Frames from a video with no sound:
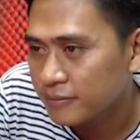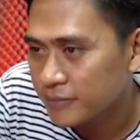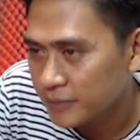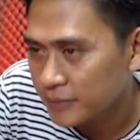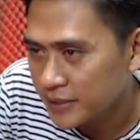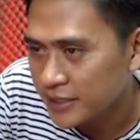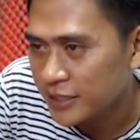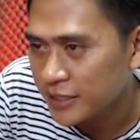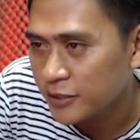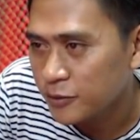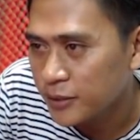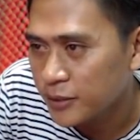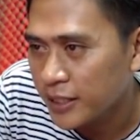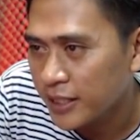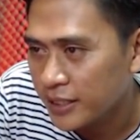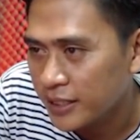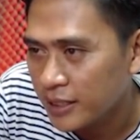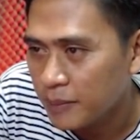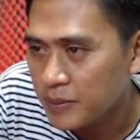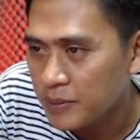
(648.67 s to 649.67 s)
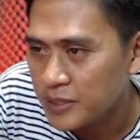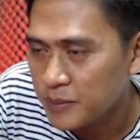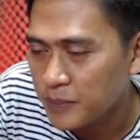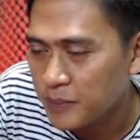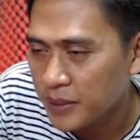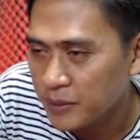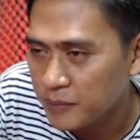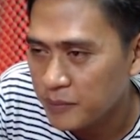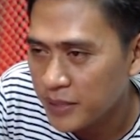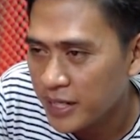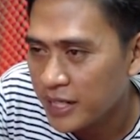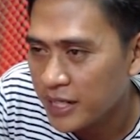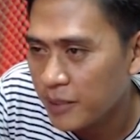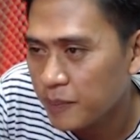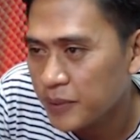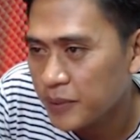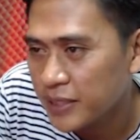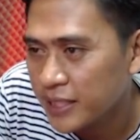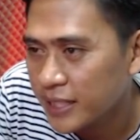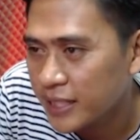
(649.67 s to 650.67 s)
bisa juga ya tapi cepat
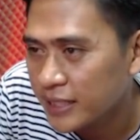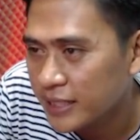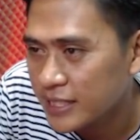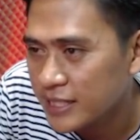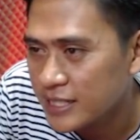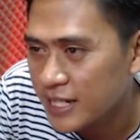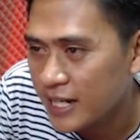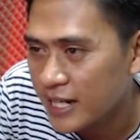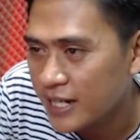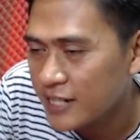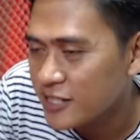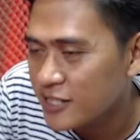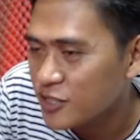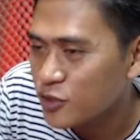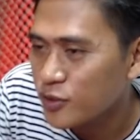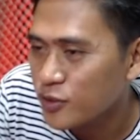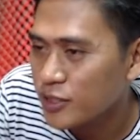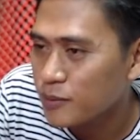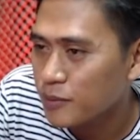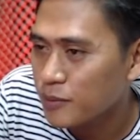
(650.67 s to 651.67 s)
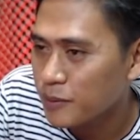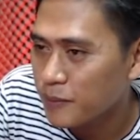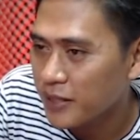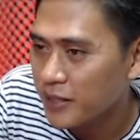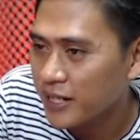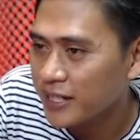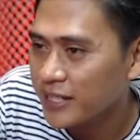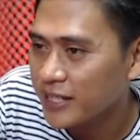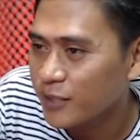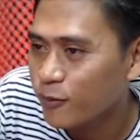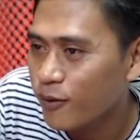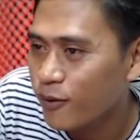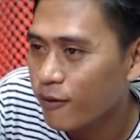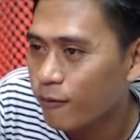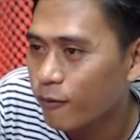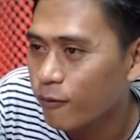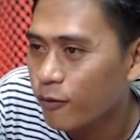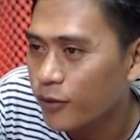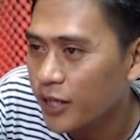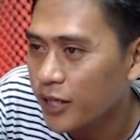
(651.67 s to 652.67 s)
menghadapi Giga Tesla dan disitu ada barbaran King wow
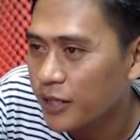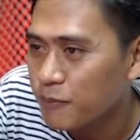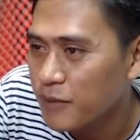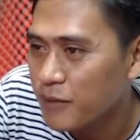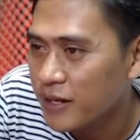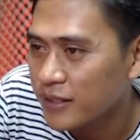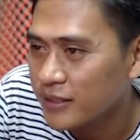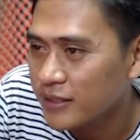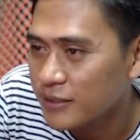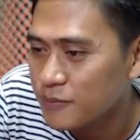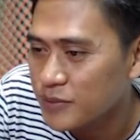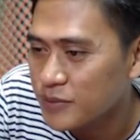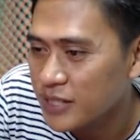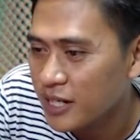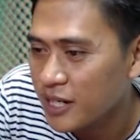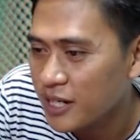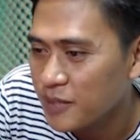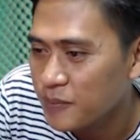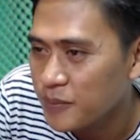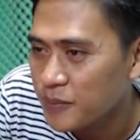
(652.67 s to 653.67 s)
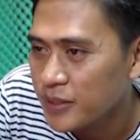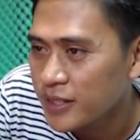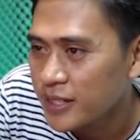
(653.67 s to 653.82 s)
oke mantep cakep